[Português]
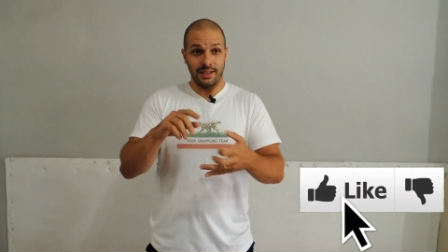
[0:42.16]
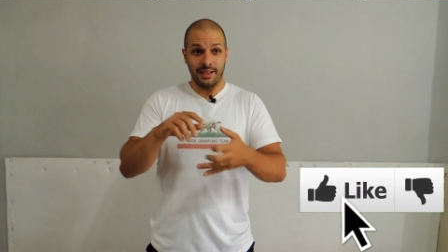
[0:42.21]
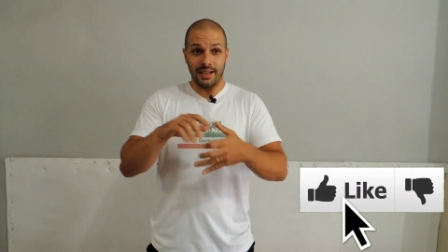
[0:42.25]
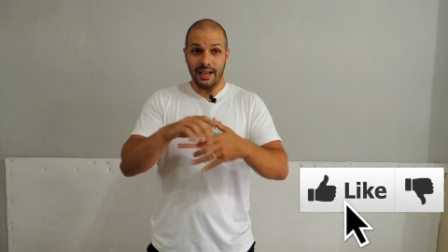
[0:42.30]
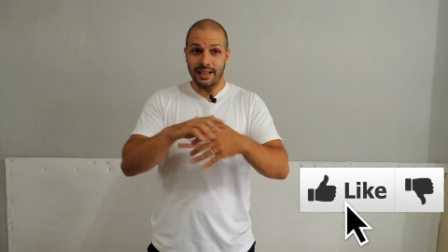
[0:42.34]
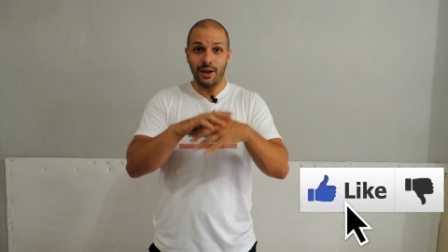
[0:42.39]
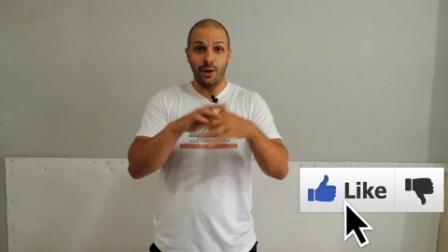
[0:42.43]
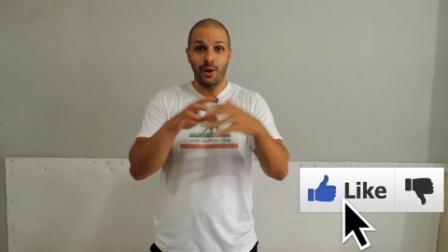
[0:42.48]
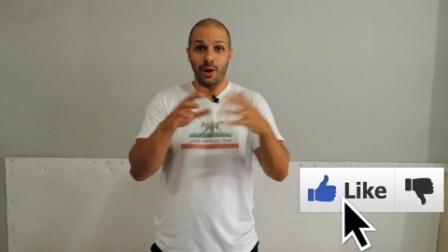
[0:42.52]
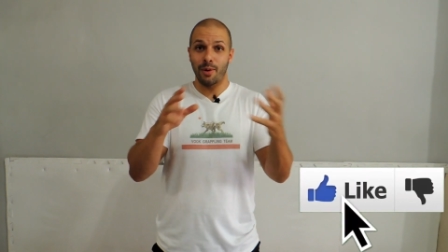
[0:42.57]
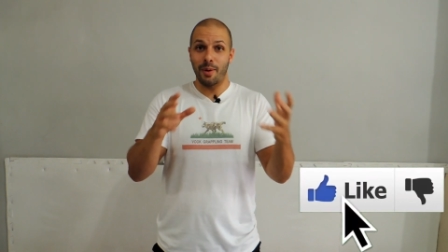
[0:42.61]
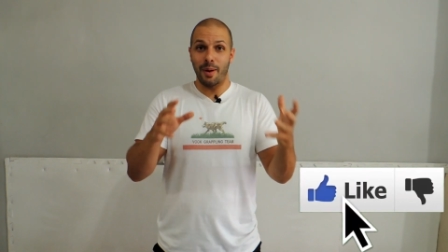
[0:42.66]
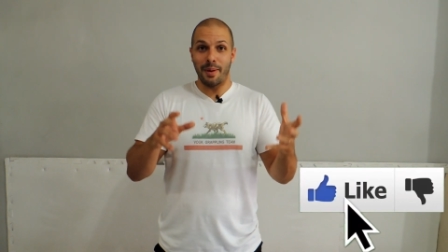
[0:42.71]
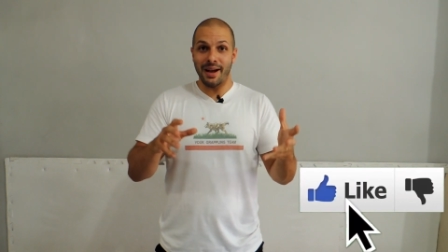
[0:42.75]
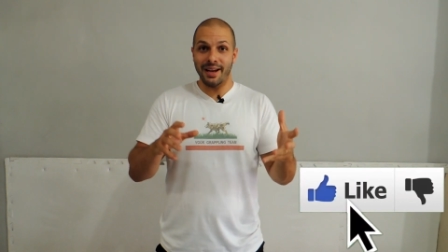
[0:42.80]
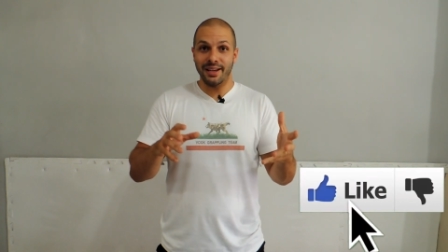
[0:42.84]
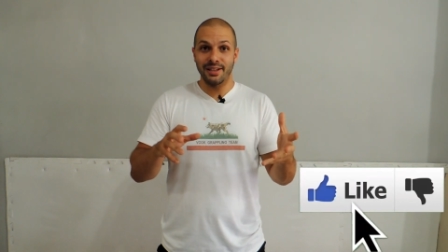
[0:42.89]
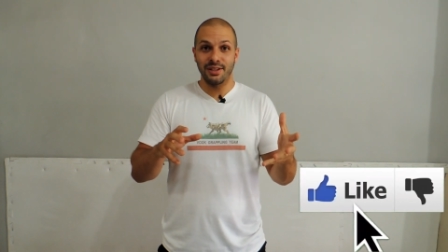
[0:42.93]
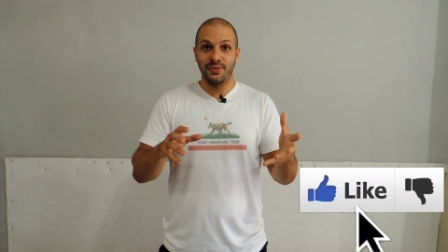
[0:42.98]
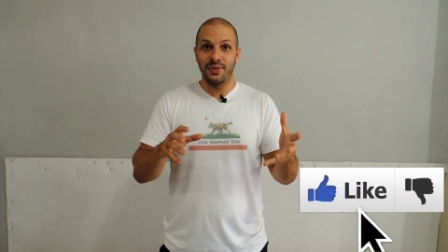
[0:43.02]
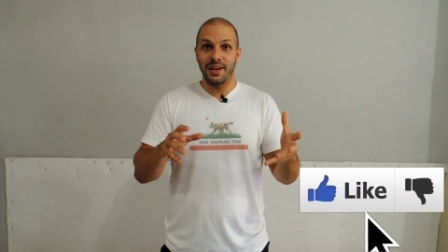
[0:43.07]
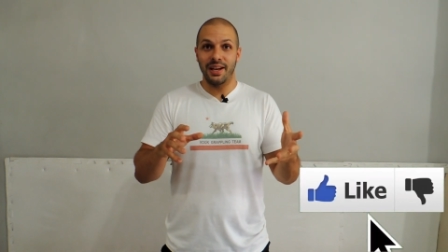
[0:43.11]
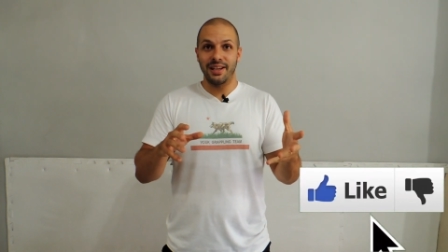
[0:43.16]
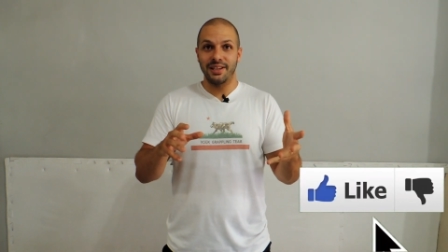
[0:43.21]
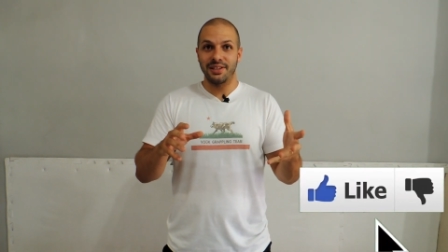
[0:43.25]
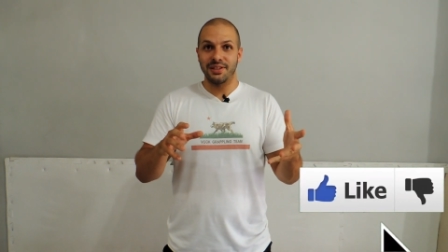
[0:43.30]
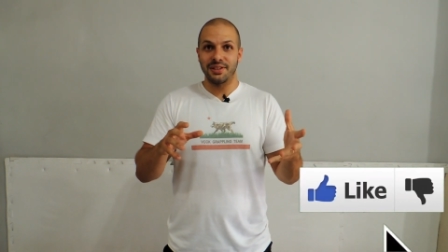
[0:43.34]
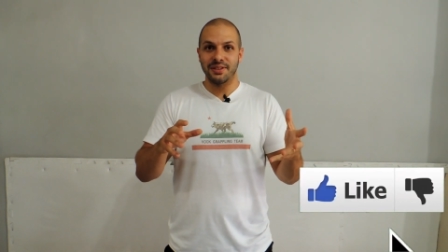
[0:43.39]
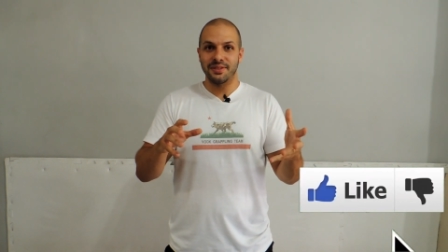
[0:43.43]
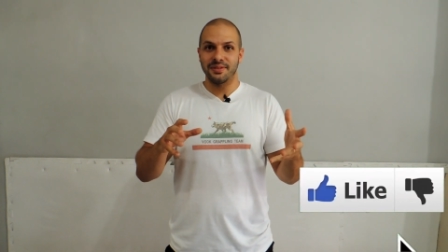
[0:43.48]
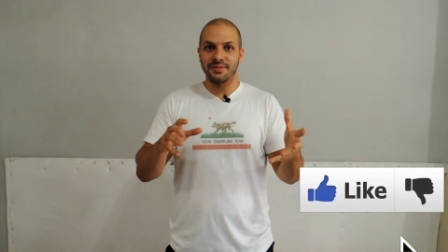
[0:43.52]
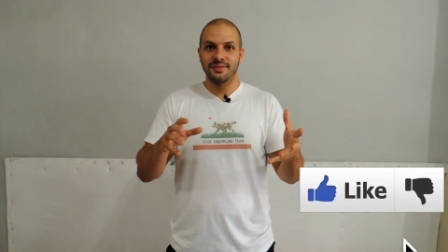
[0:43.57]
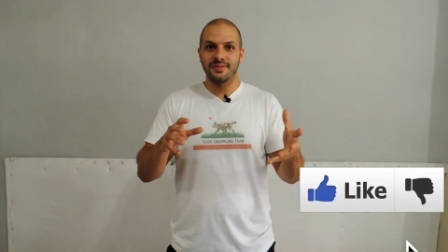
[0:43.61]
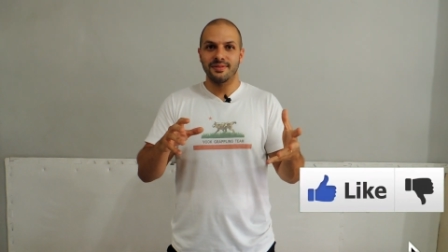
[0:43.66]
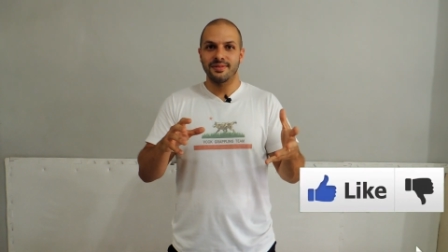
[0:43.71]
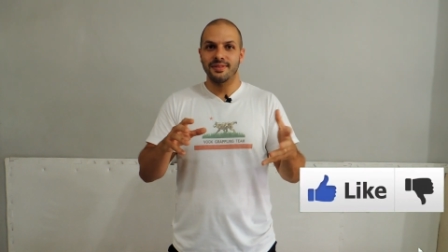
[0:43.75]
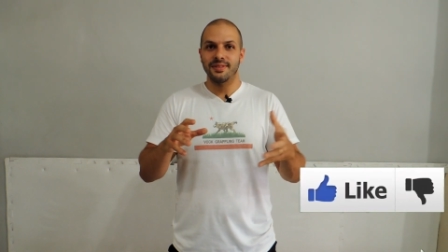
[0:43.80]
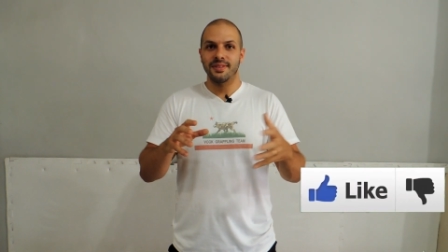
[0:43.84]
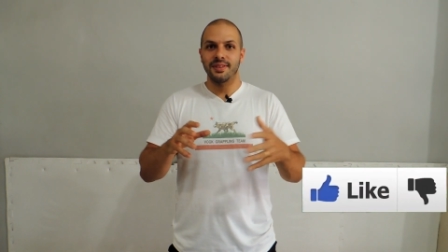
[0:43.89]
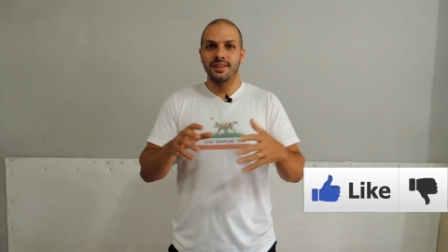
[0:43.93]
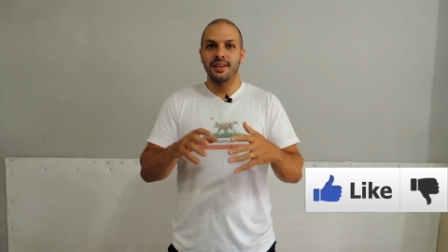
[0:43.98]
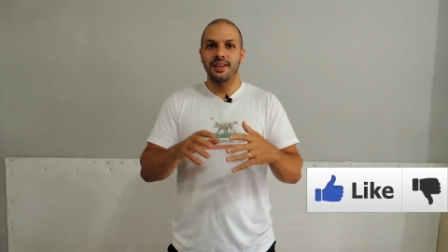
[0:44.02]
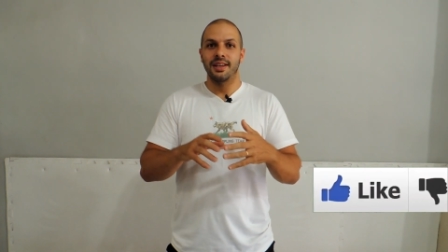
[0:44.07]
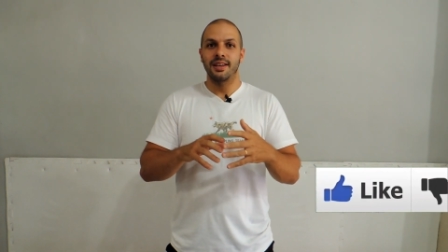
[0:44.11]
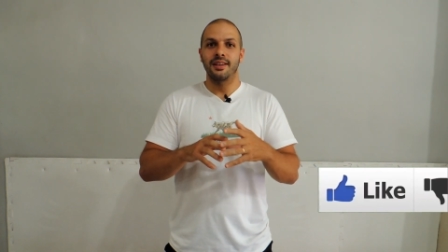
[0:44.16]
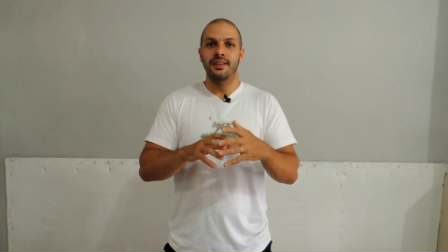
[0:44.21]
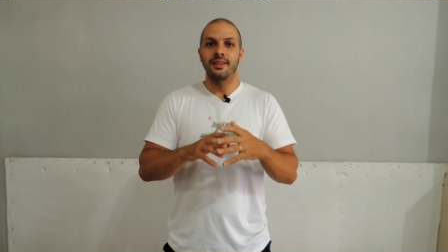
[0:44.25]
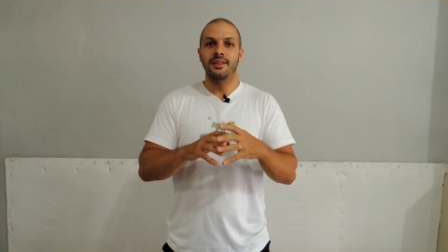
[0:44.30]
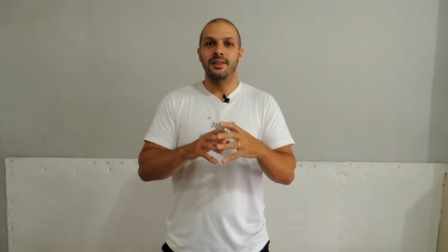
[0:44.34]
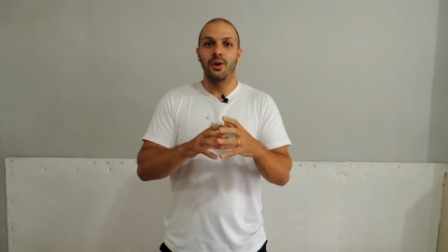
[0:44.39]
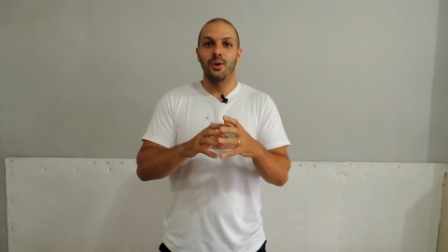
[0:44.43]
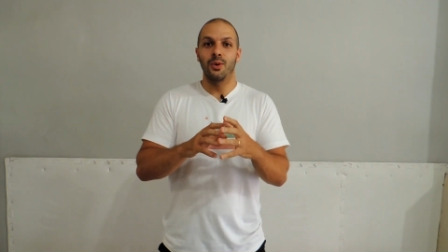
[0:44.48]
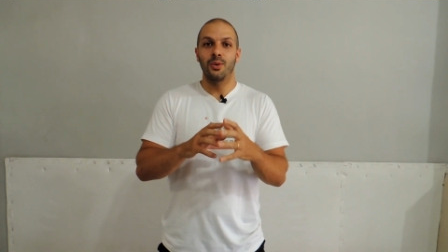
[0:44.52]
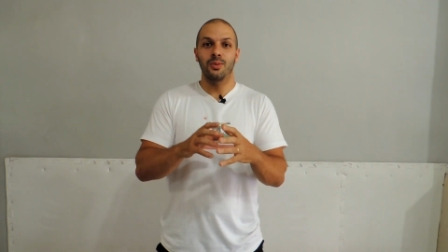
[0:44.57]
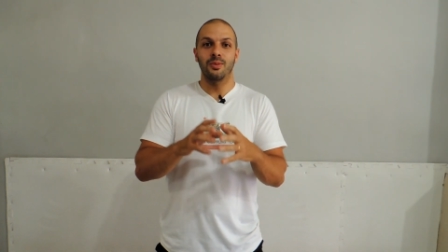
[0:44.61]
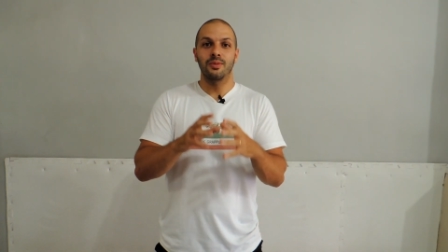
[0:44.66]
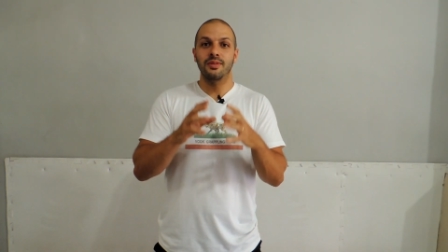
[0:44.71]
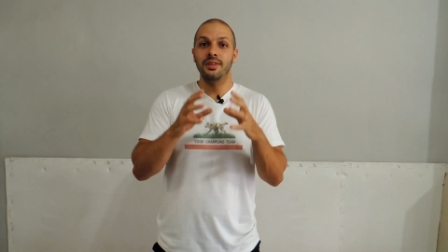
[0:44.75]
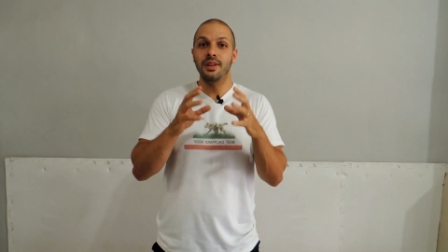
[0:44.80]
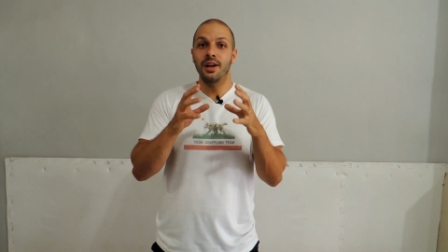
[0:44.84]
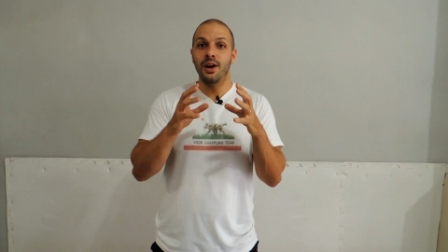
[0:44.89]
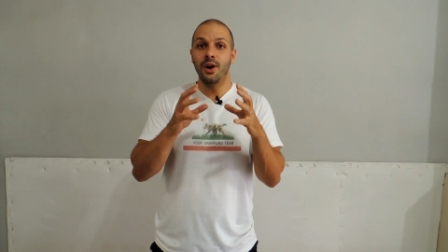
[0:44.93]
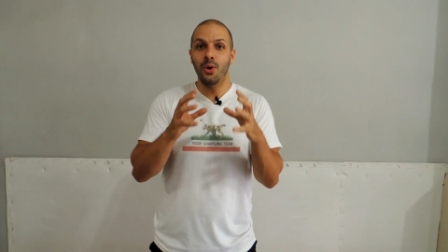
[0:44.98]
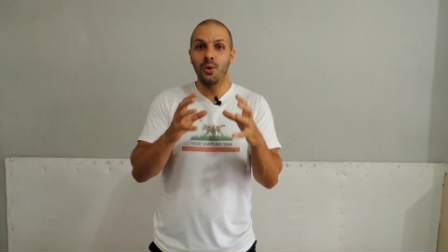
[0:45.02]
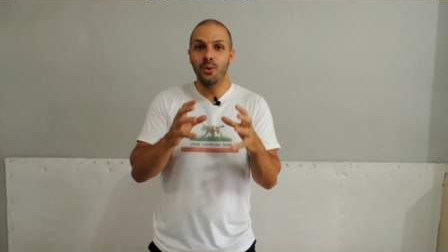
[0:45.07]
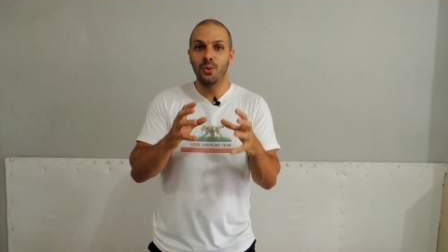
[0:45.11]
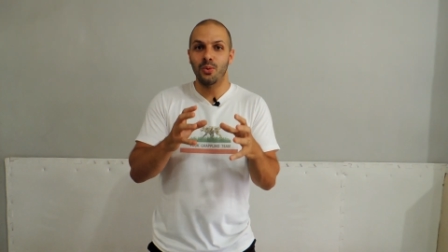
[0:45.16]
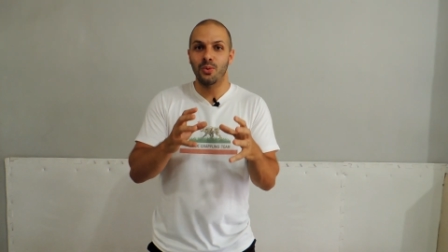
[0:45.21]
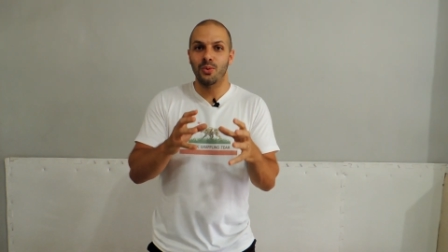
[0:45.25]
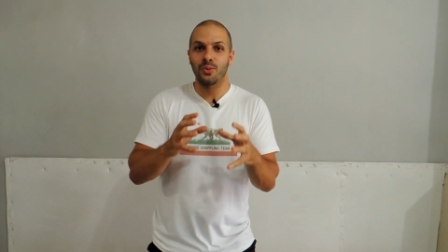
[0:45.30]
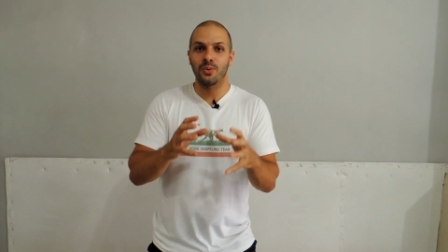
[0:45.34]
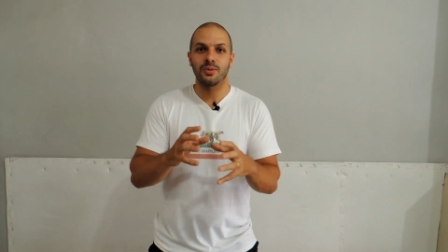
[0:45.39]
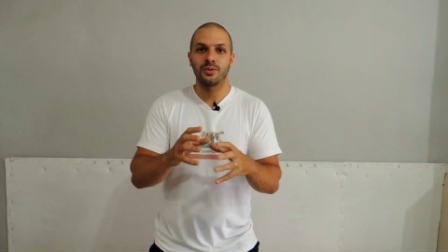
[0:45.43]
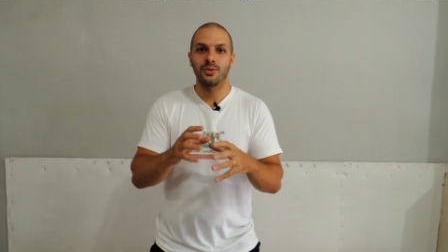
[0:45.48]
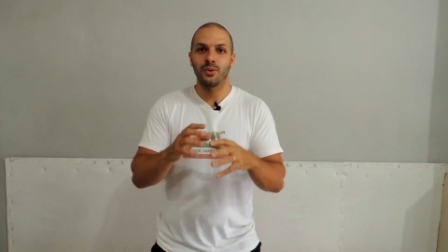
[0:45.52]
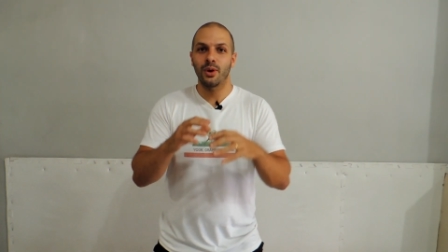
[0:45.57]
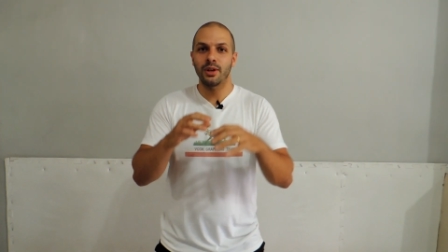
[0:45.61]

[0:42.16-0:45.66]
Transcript: E cada hora uma marca é diferente. Então, não,